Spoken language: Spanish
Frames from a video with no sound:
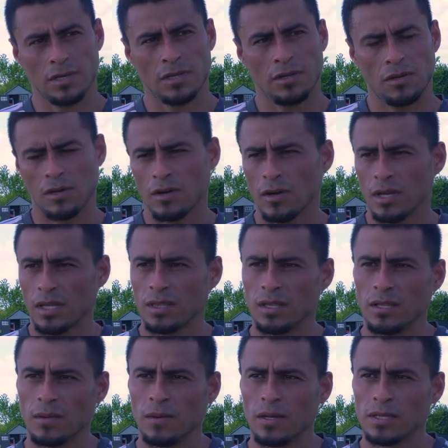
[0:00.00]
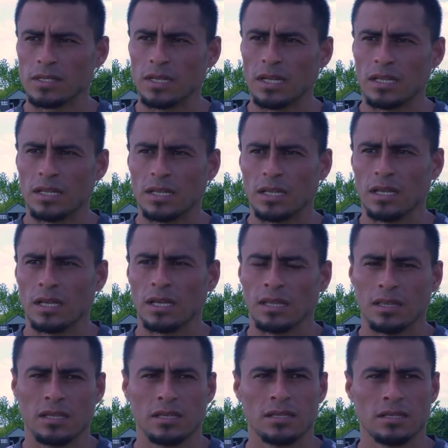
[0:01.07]
yo creo que tenemos que ser
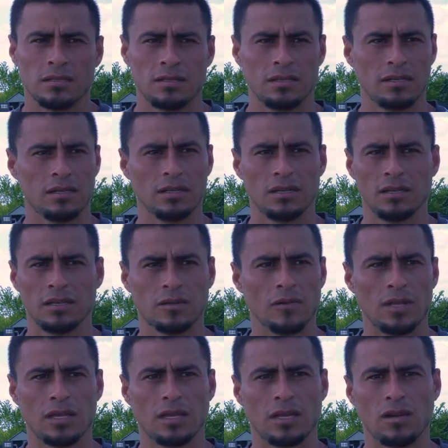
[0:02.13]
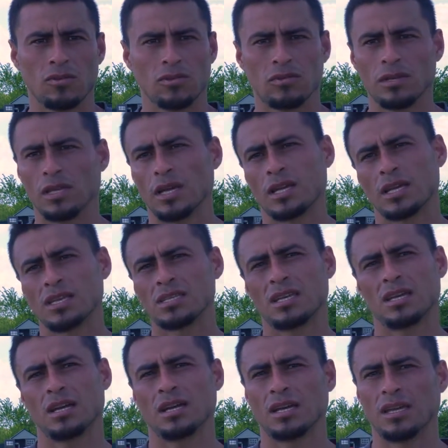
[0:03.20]
inteligentes, eh, cualquier autoridad que
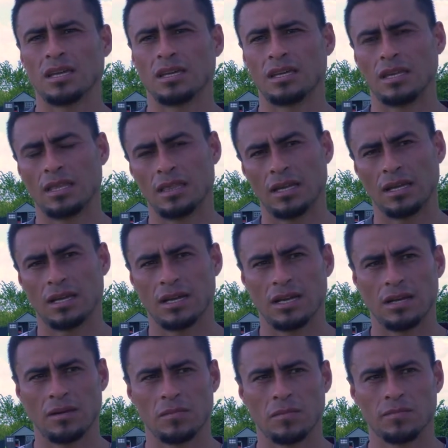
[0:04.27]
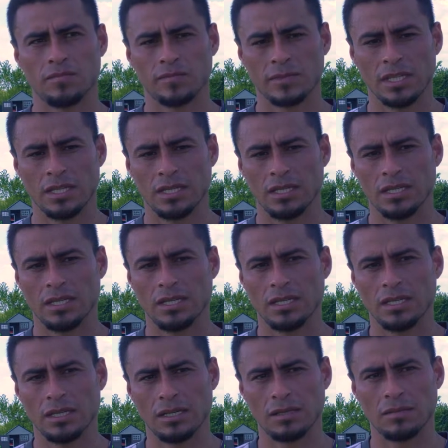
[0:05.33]
sea que, tenga
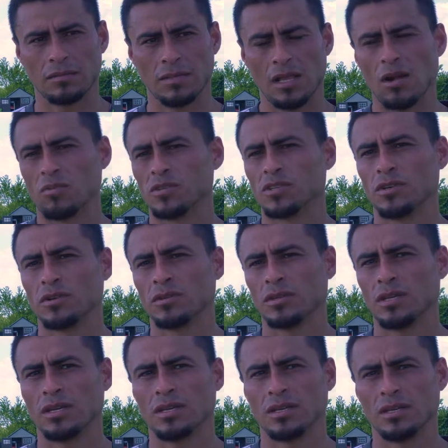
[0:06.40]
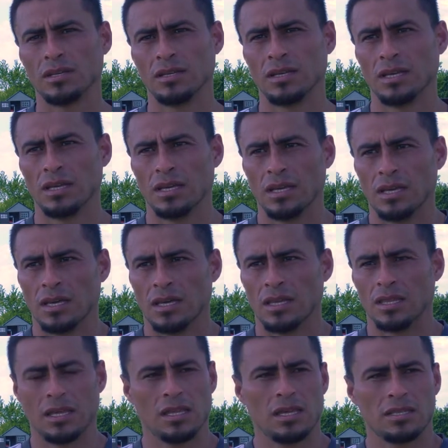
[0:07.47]
eh, la opción de
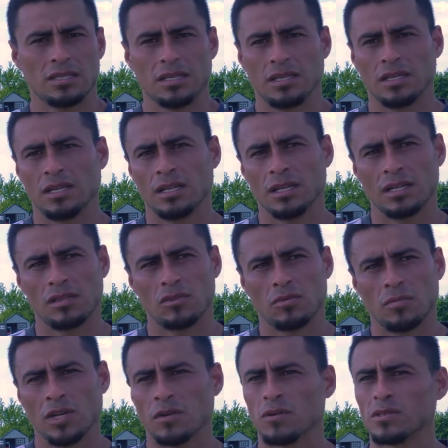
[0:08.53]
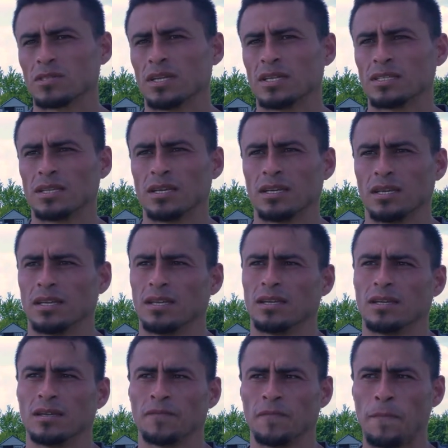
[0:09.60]
decidir, que tomen conciencia de
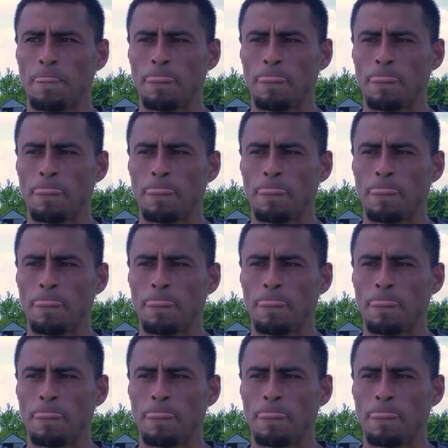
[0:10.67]
que